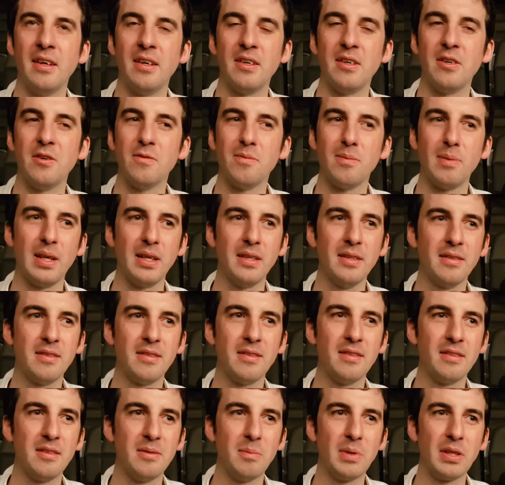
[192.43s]
Auf dem Land
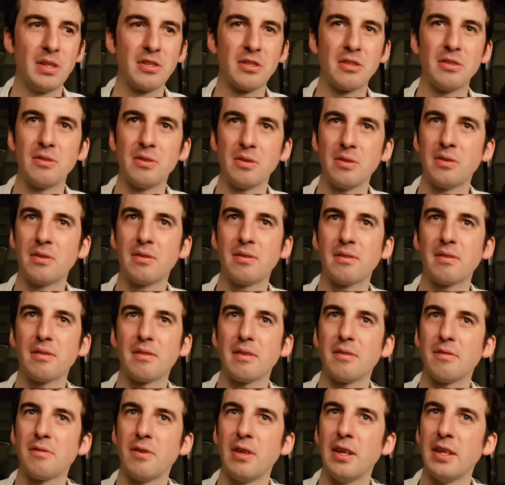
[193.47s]
sind die Menschen doch
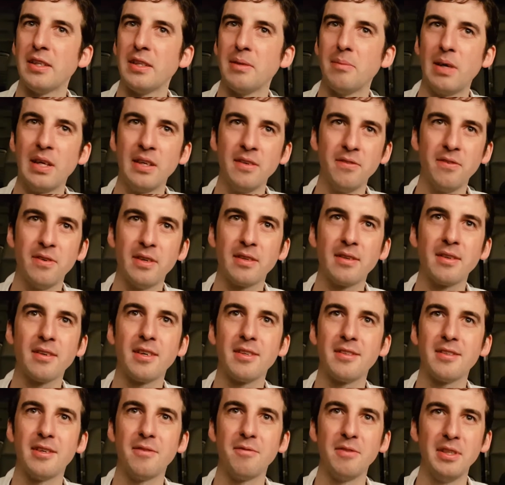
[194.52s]
vielleicht am Anfang
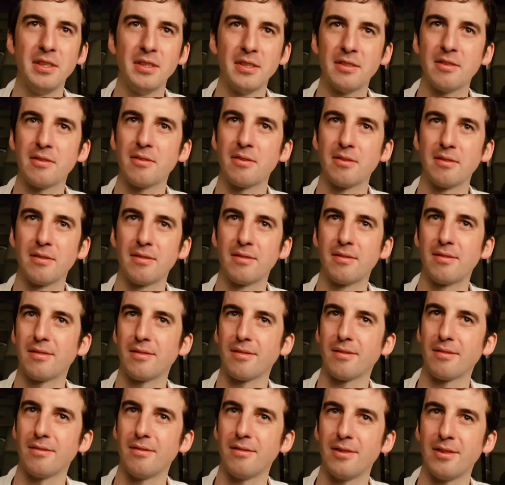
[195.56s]
reserviert und
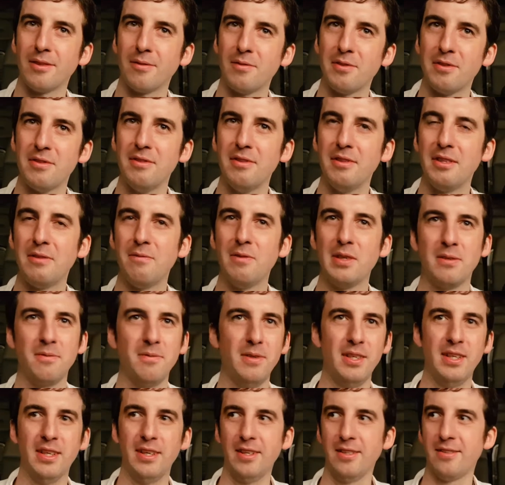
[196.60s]
sie wissen nicht, was
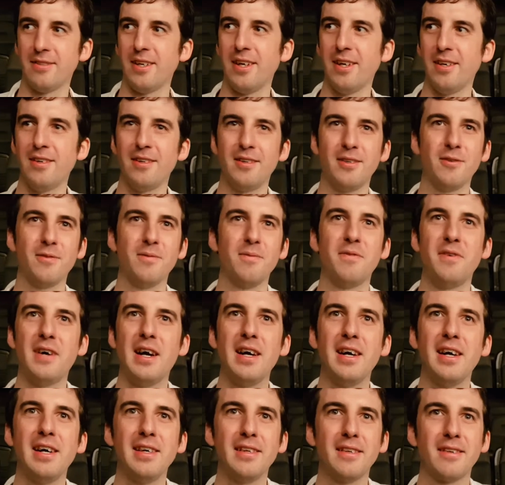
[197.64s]
will da jetzt einer auf dem
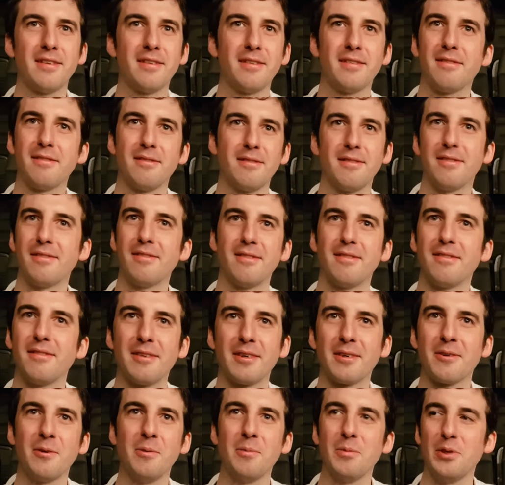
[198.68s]
Fahrrad. Da
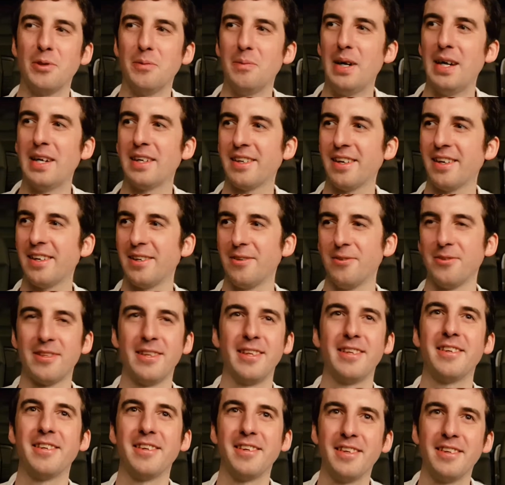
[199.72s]
kommt normal kein
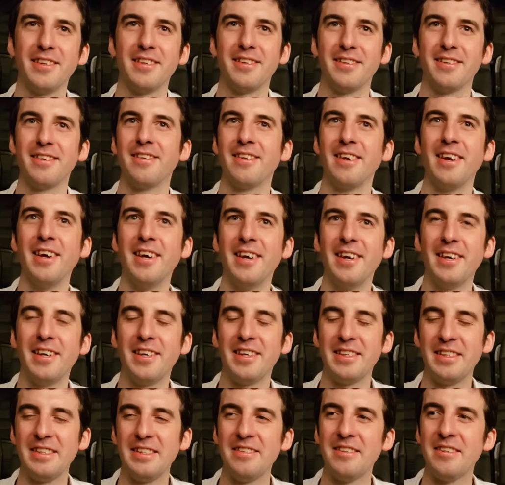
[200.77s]
Ausländer mhm, hin in, mhm.
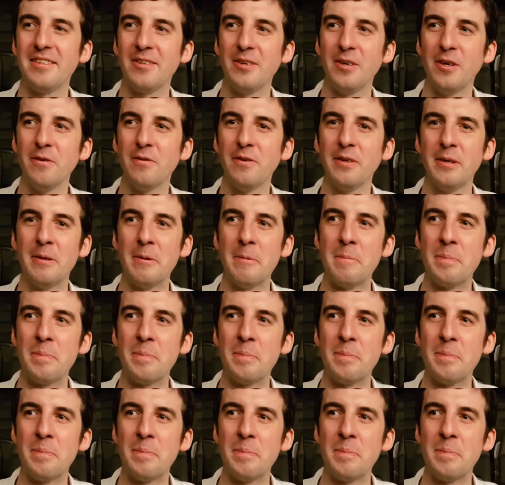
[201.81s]
in, diese Dörfer.